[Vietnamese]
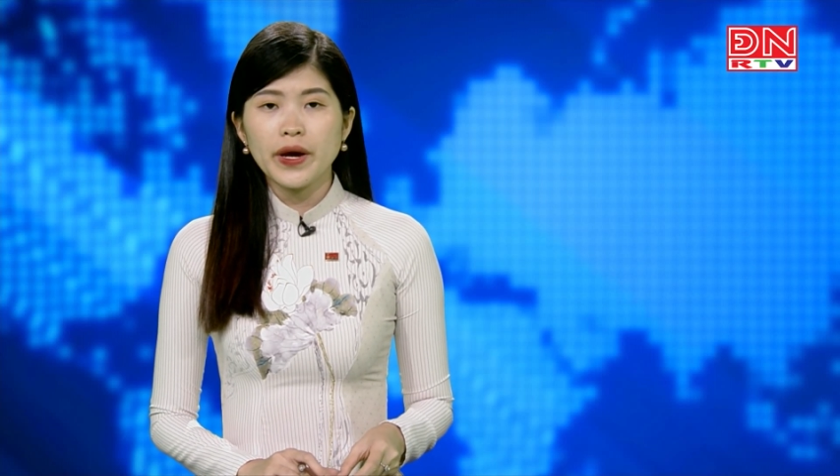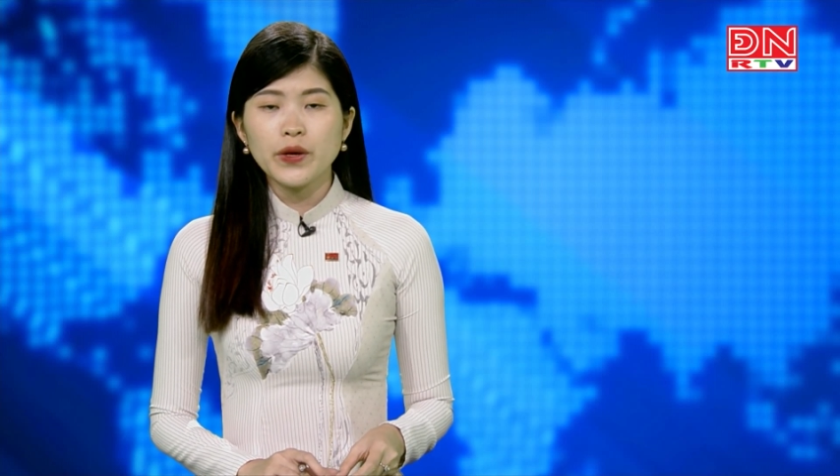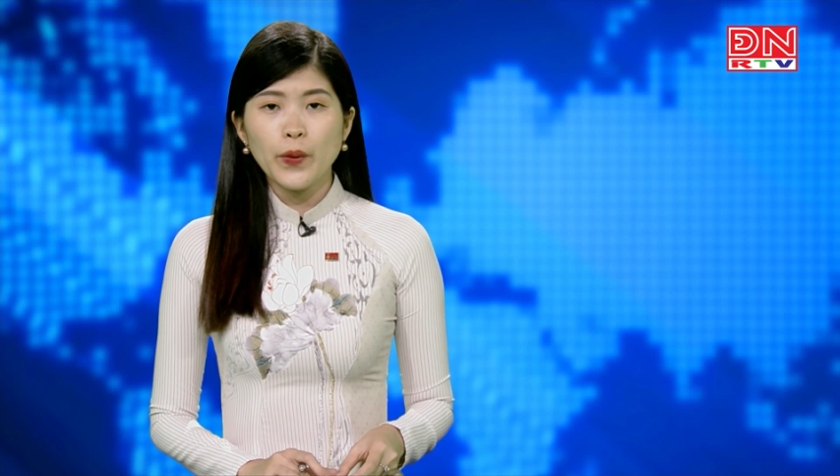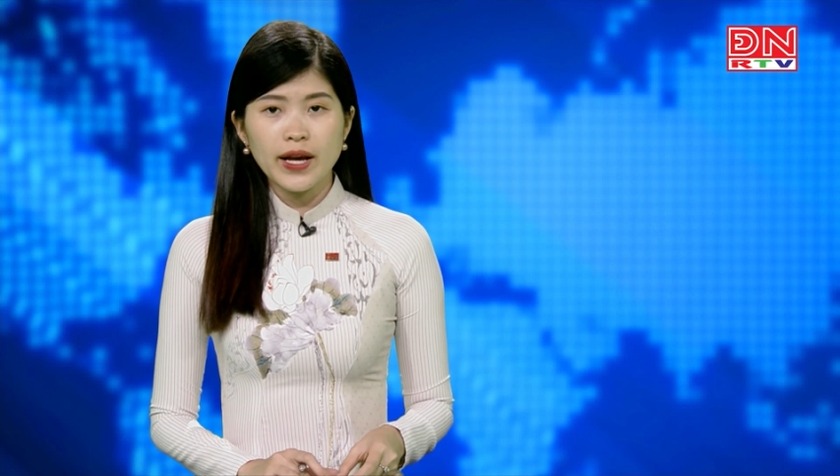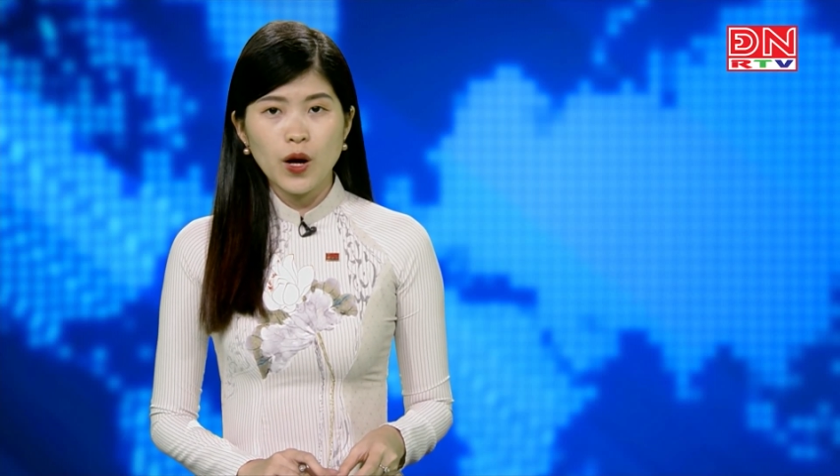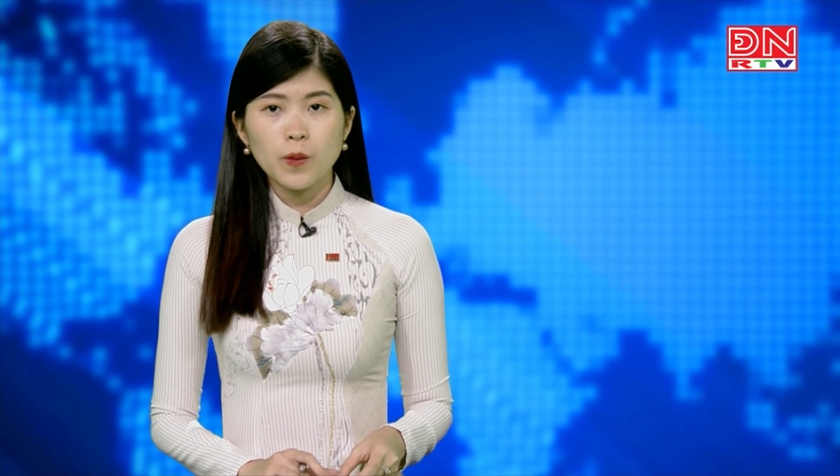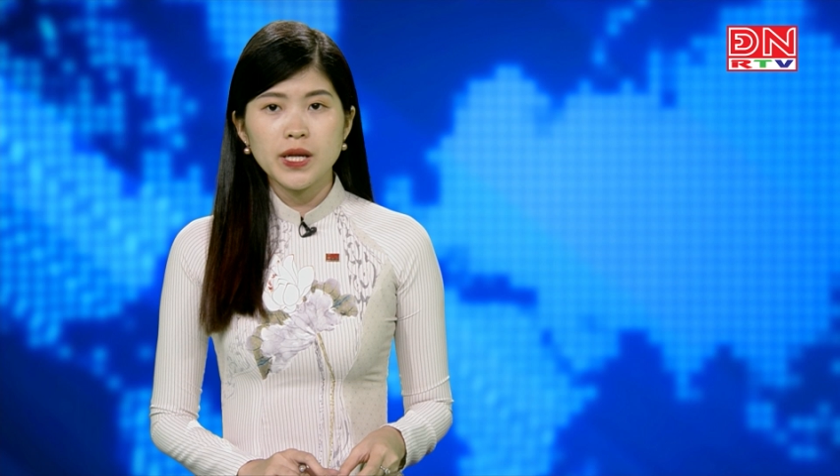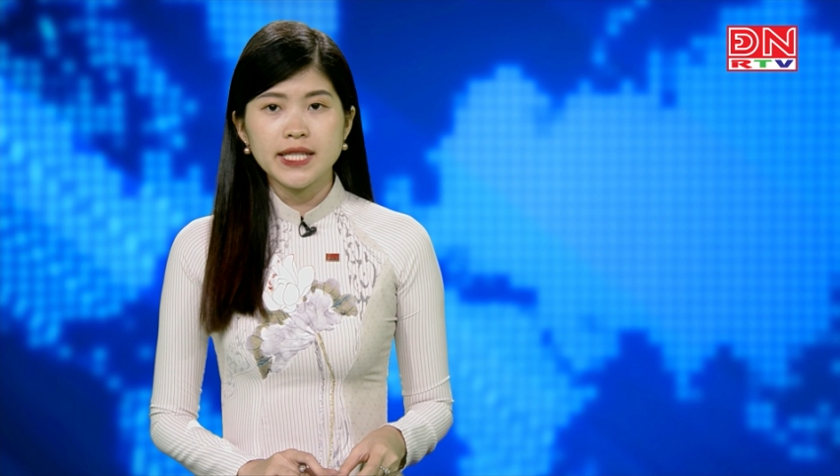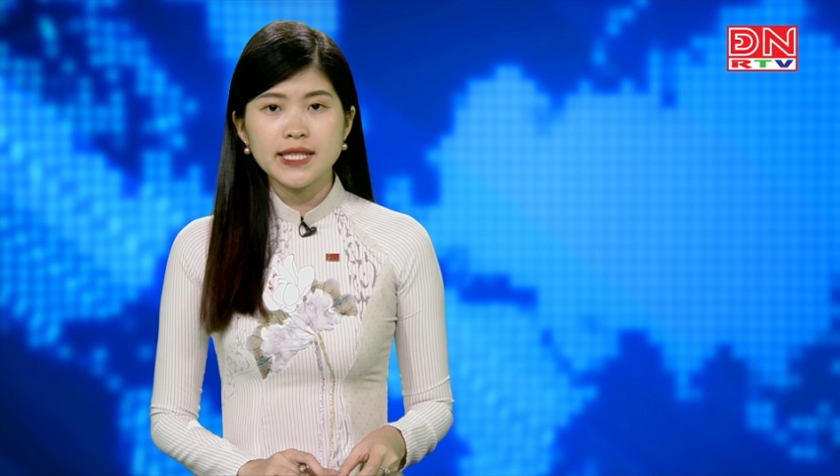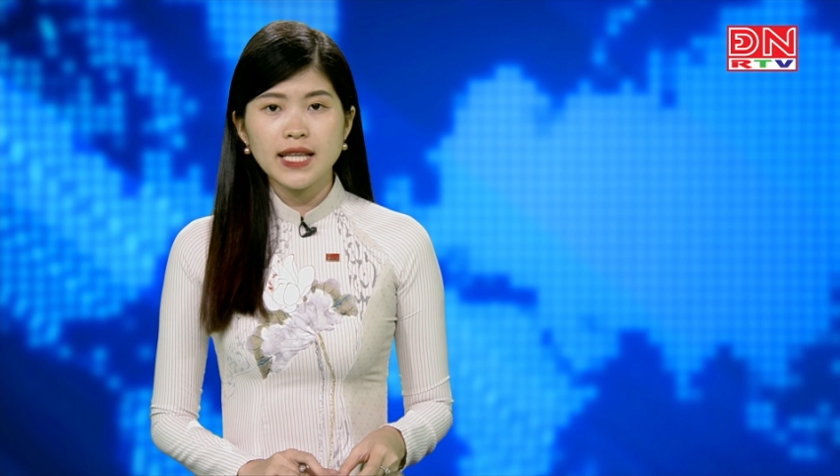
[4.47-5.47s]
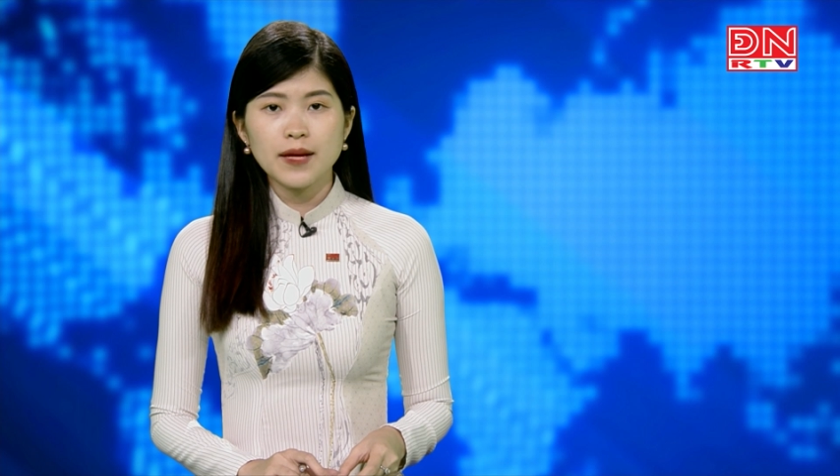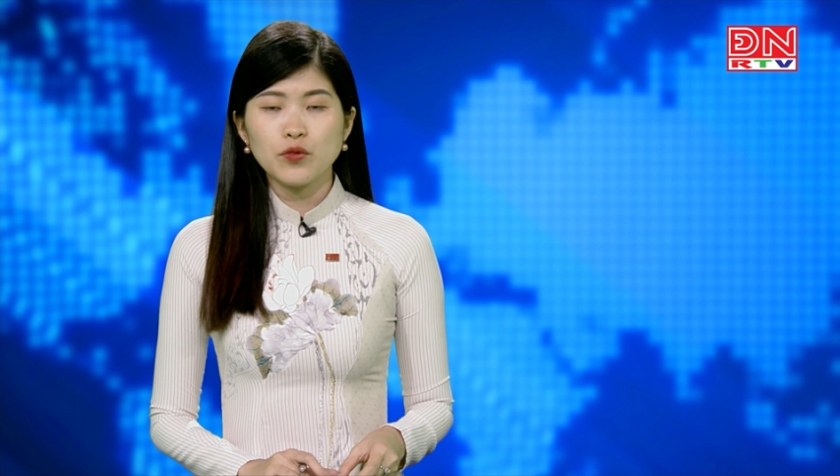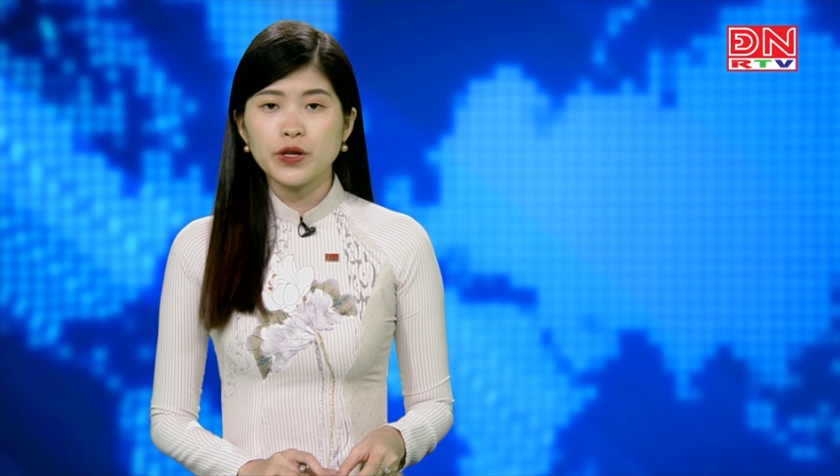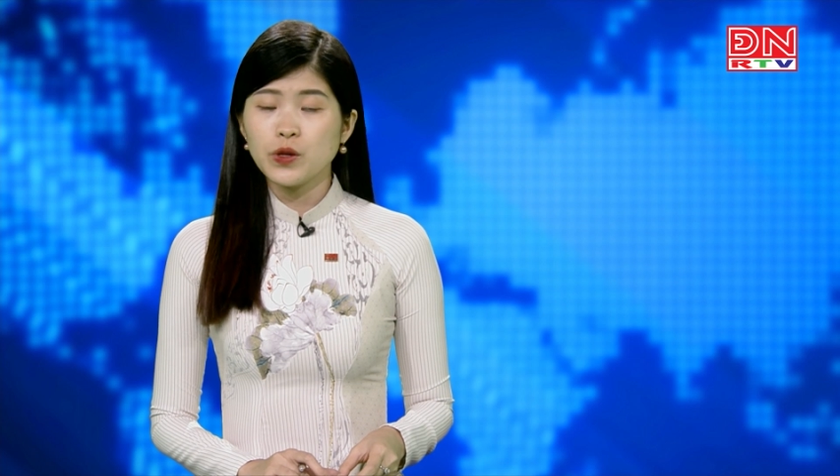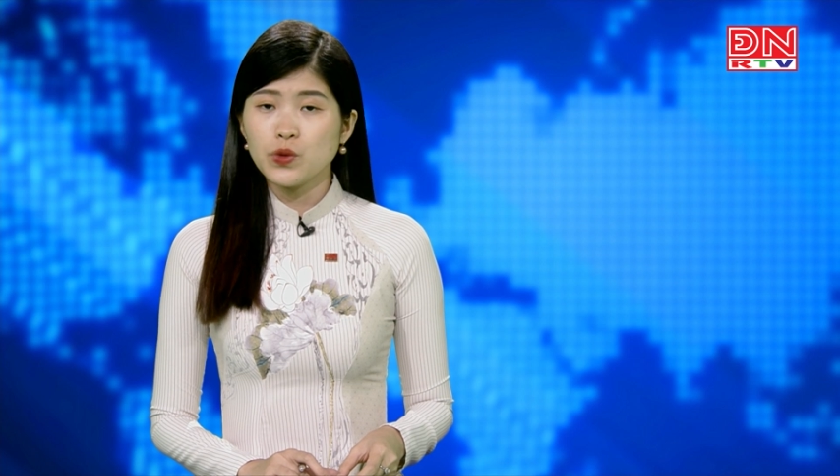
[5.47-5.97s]
ủy Nguyễn Hồng Lĩnh tại
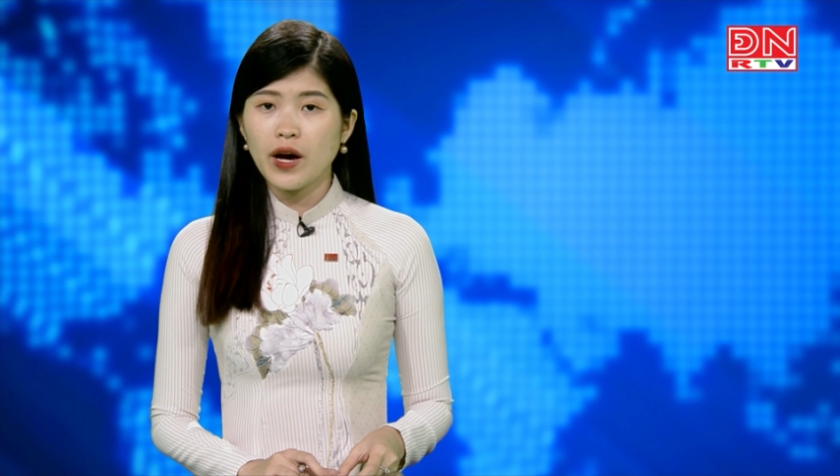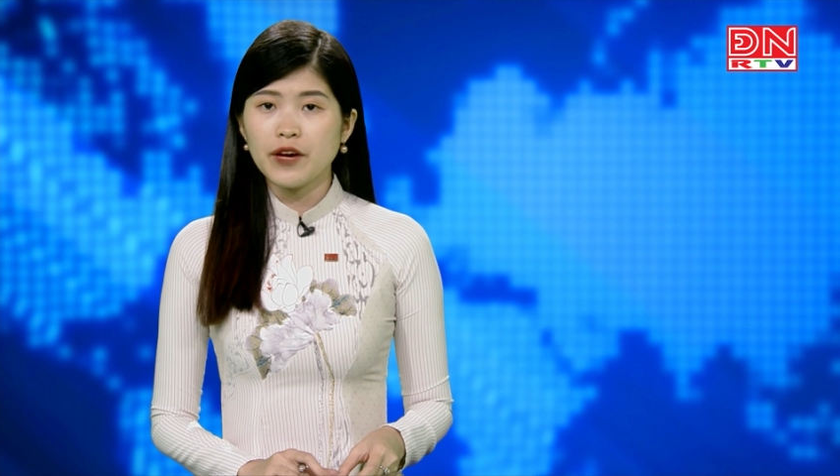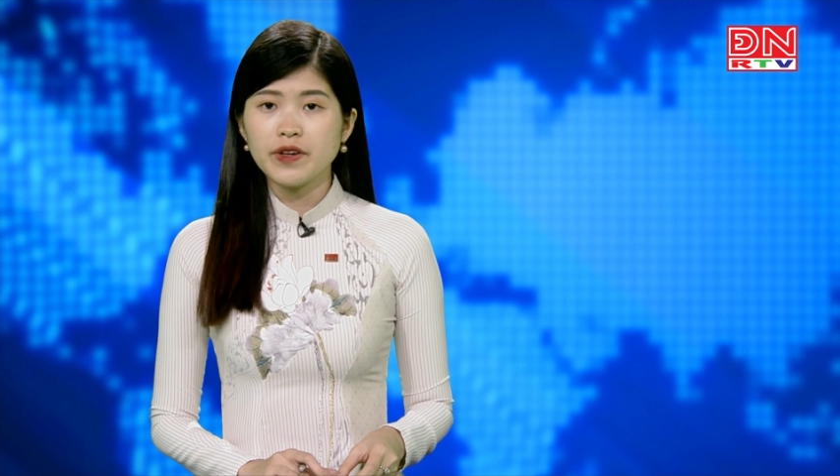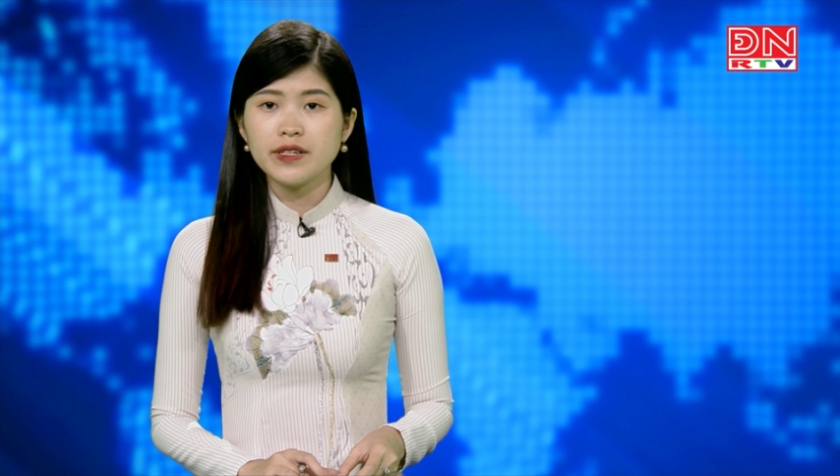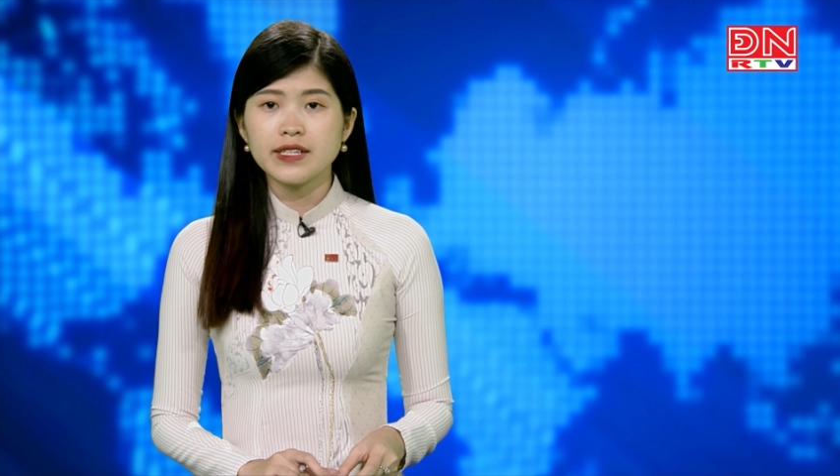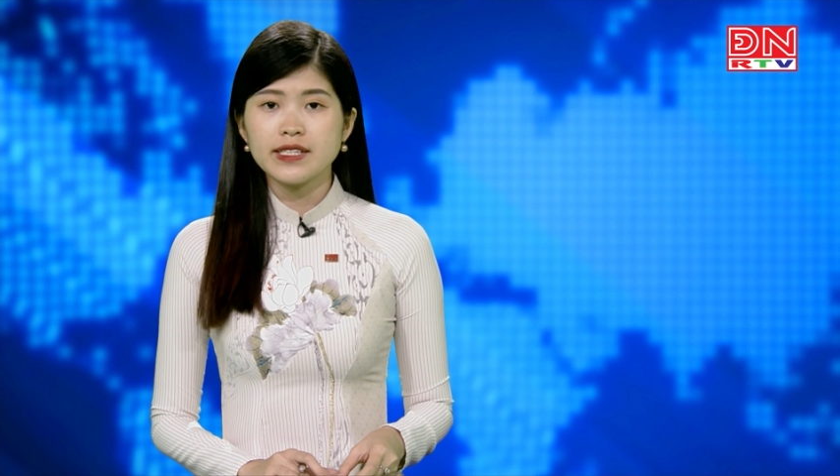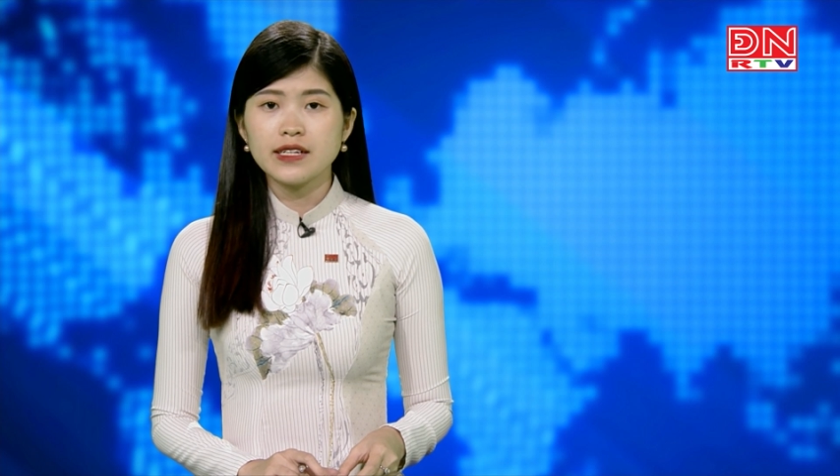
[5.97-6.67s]
buổi đối thoại với người